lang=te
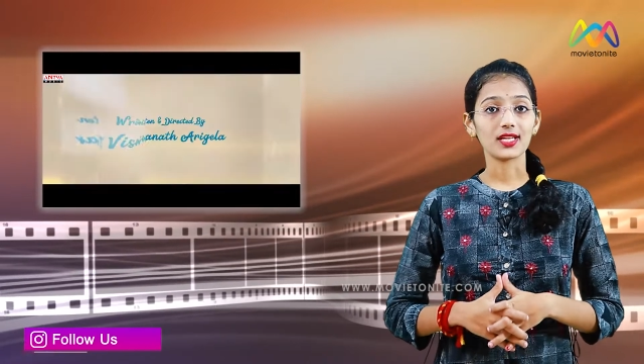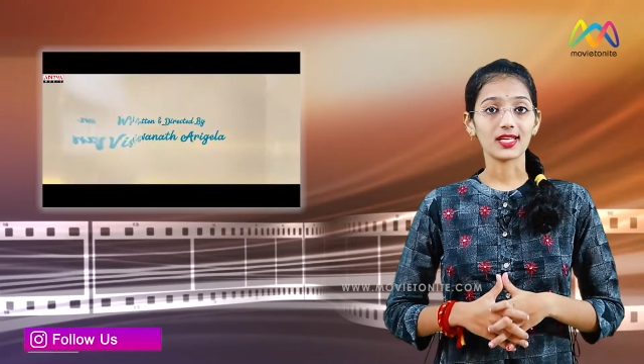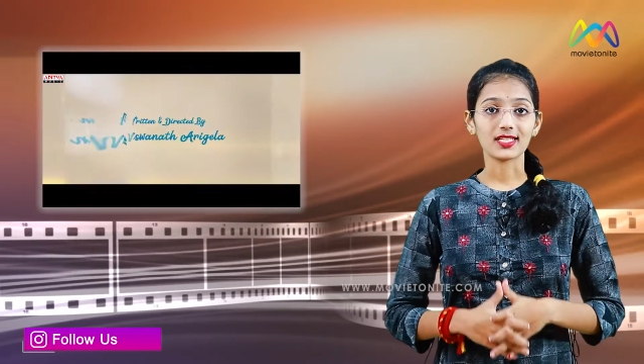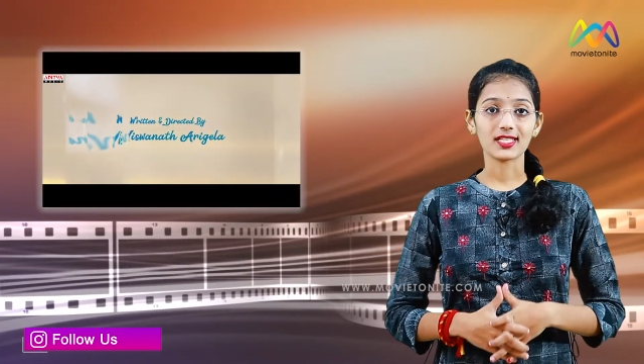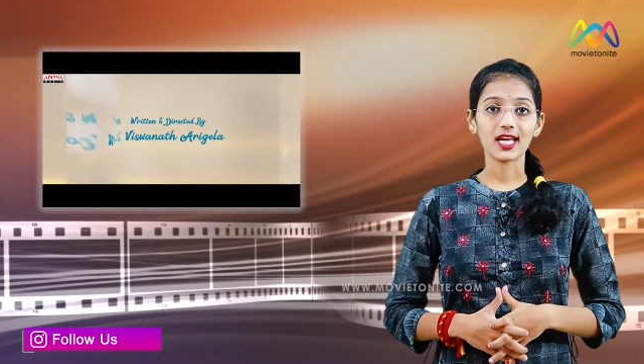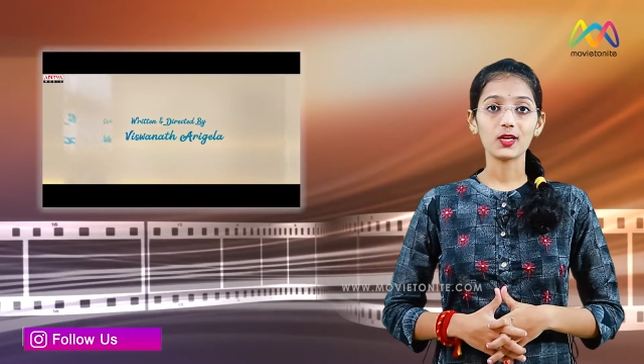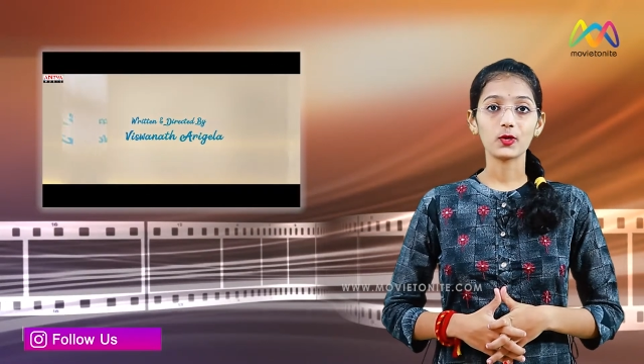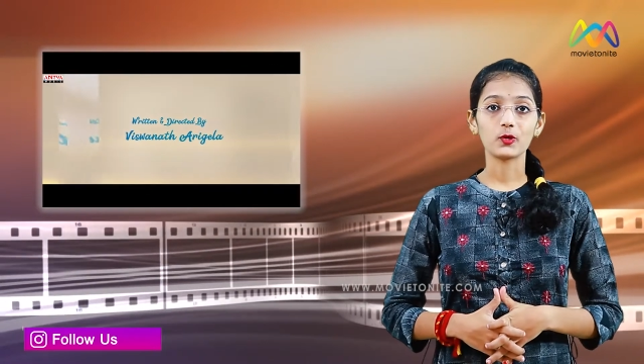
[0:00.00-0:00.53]

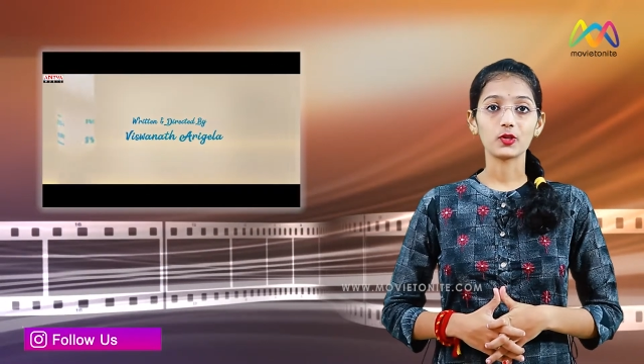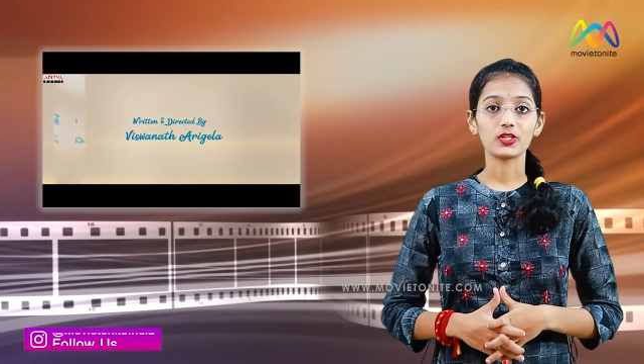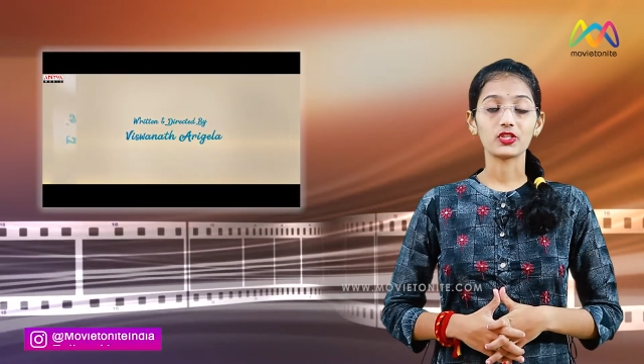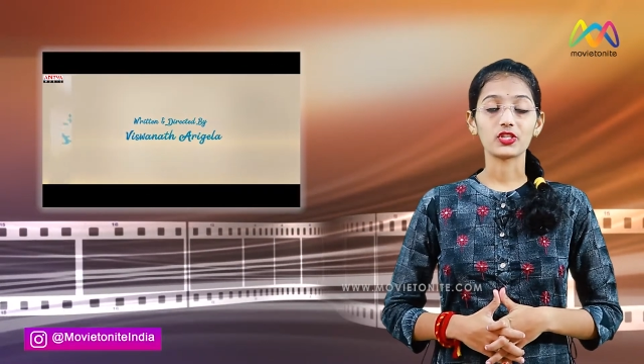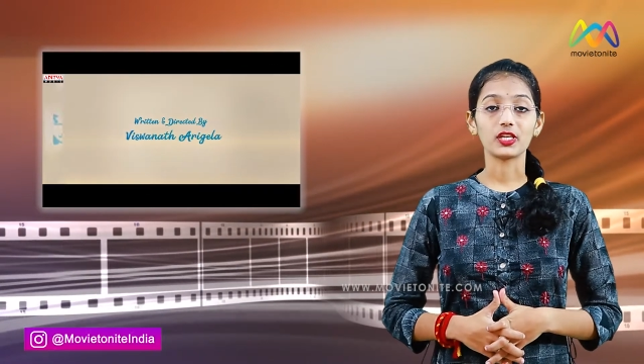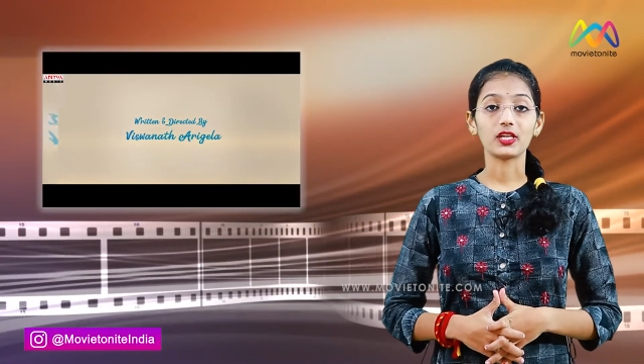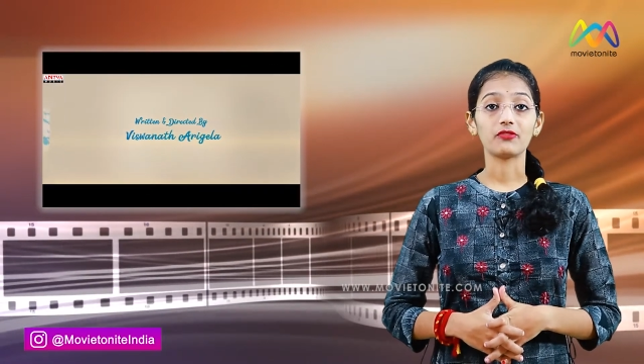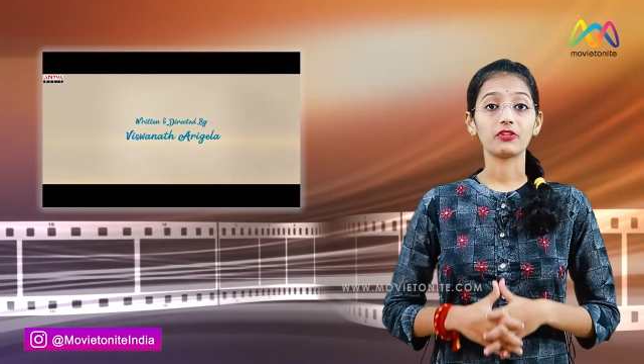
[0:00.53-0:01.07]
నష్టాల
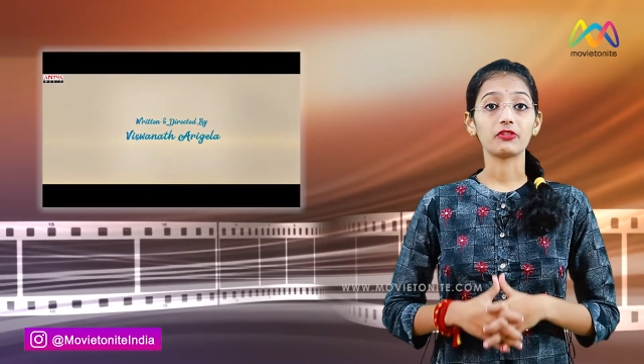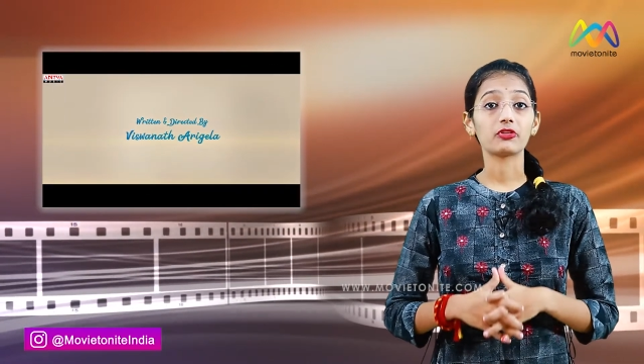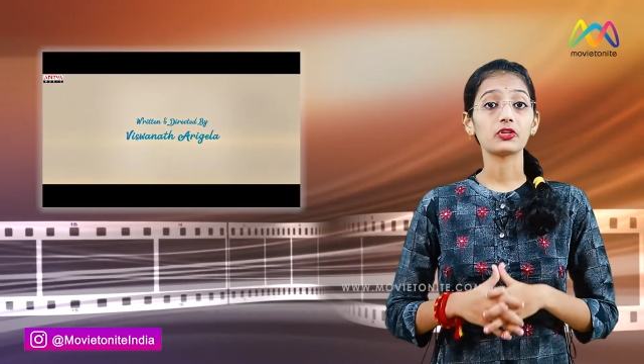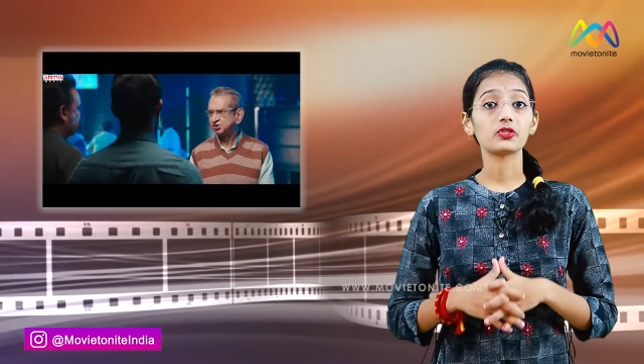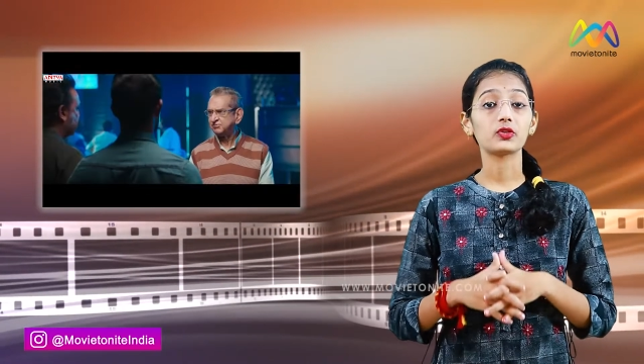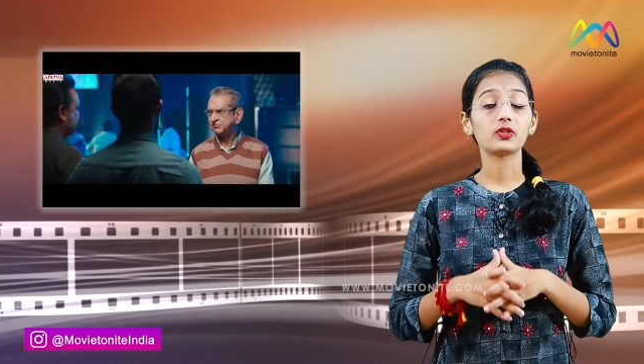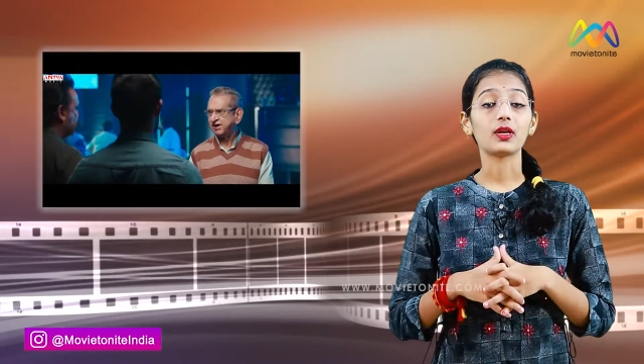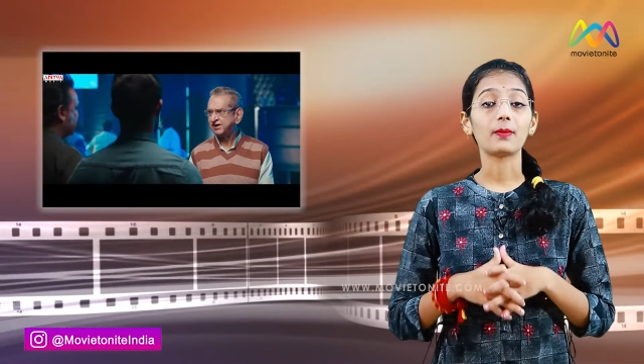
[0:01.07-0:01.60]
గురించి
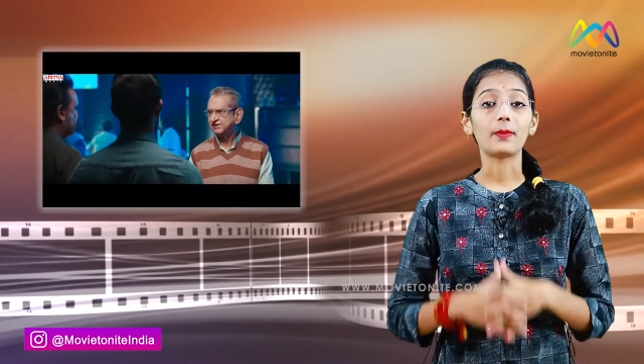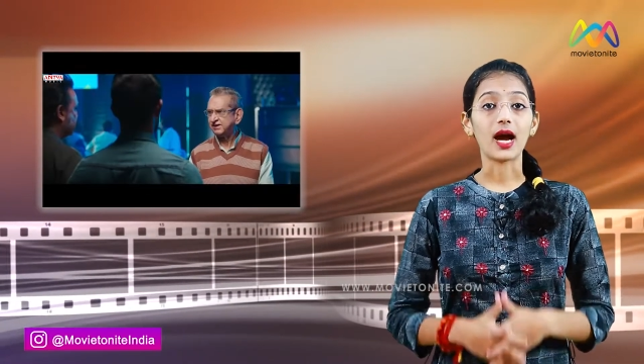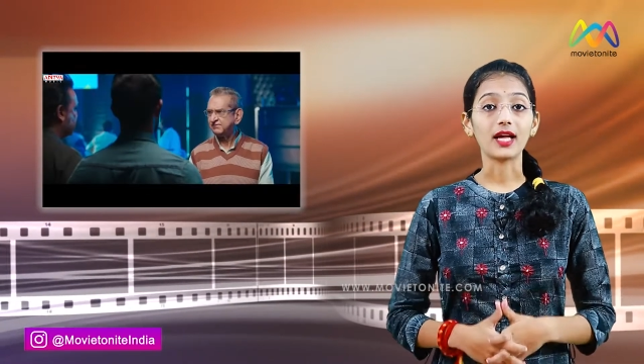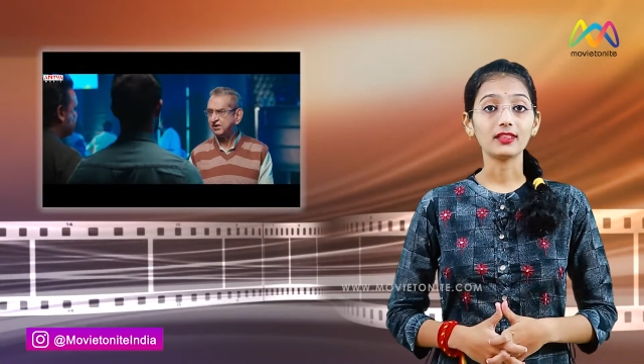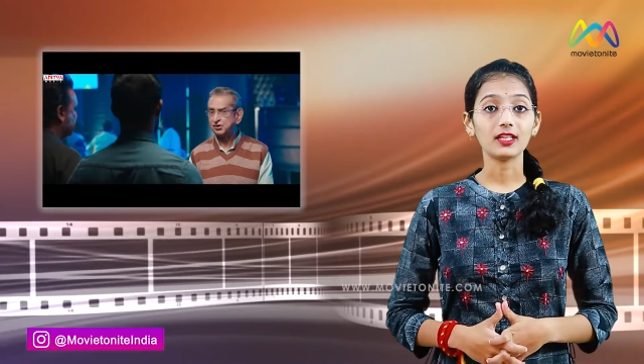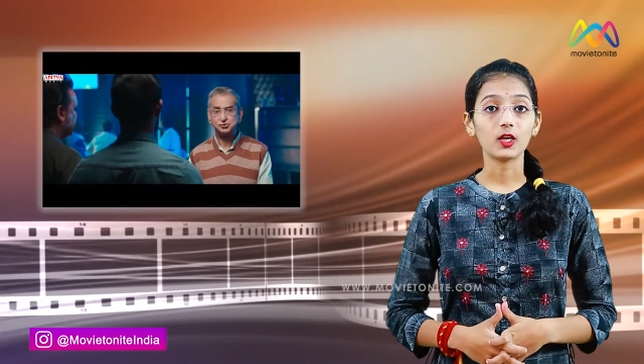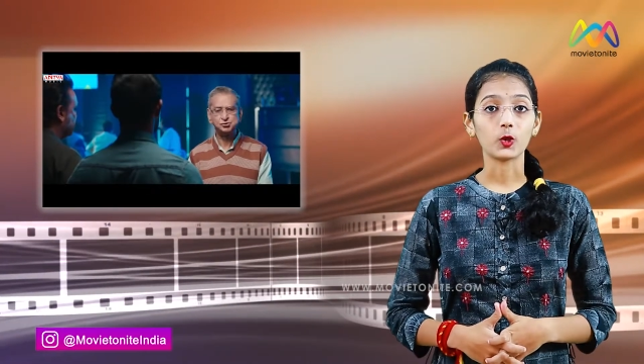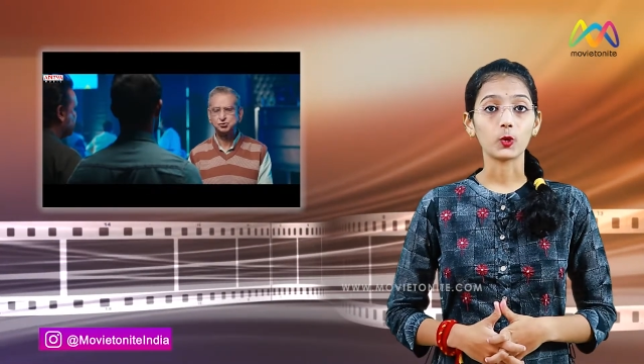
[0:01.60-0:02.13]
వివరిస్తున్న
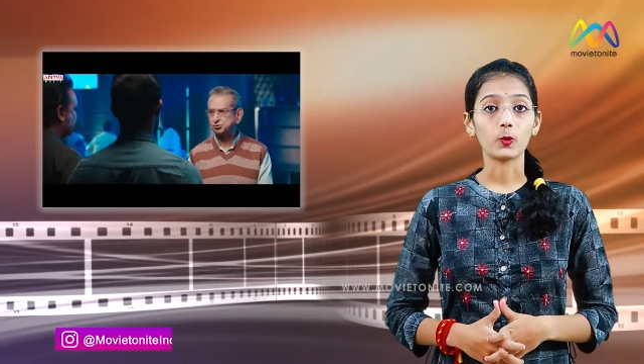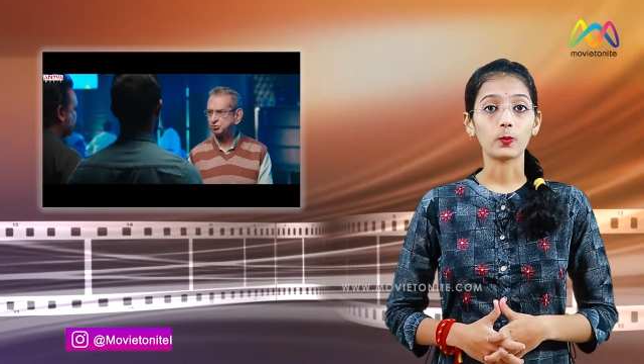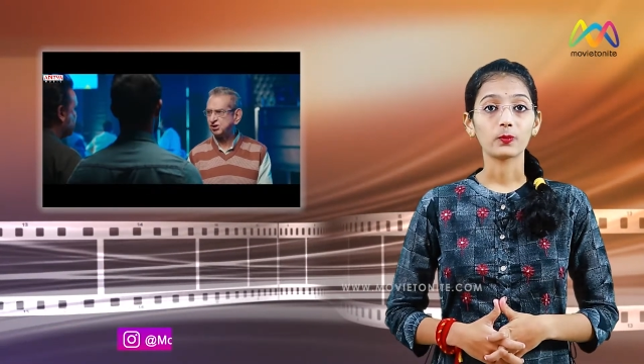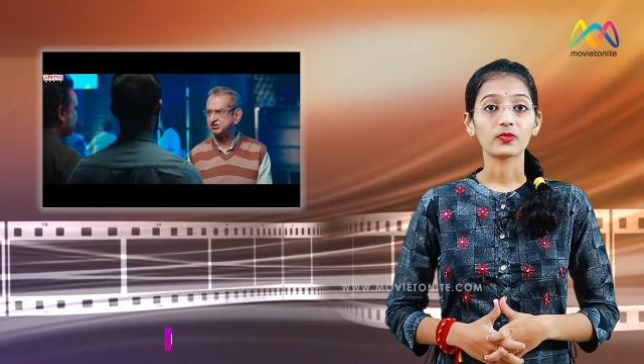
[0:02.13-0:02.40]
పాత్రలో